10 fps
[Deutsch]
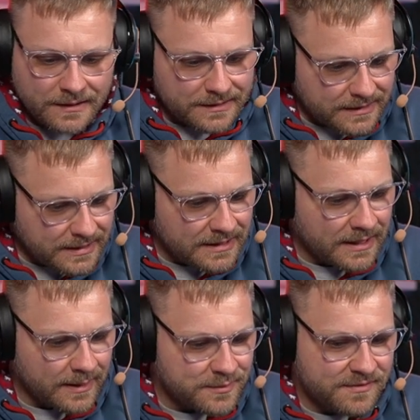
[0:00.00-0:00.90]
Die
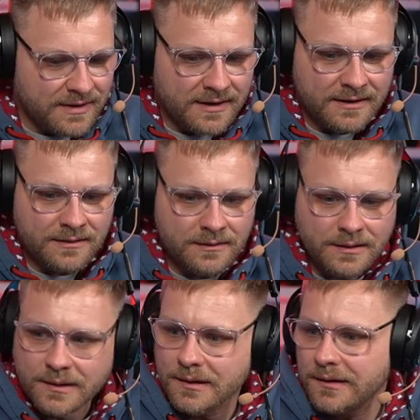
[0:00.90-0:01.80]
Keycaps waren
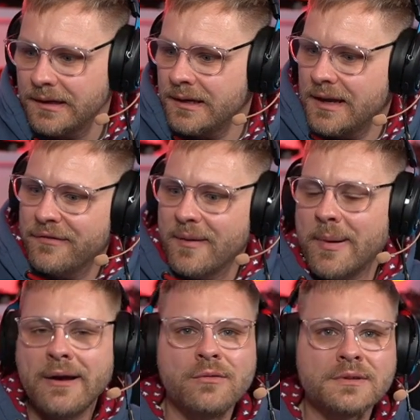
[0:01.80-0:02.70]
äh, in der
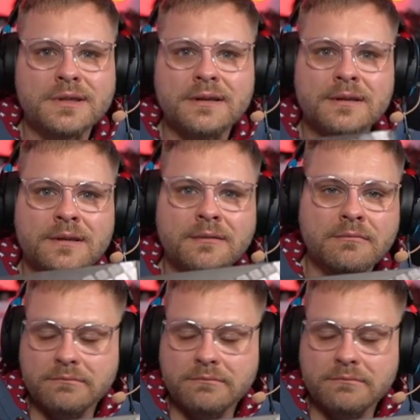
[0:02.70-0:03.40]
Verpackung drin,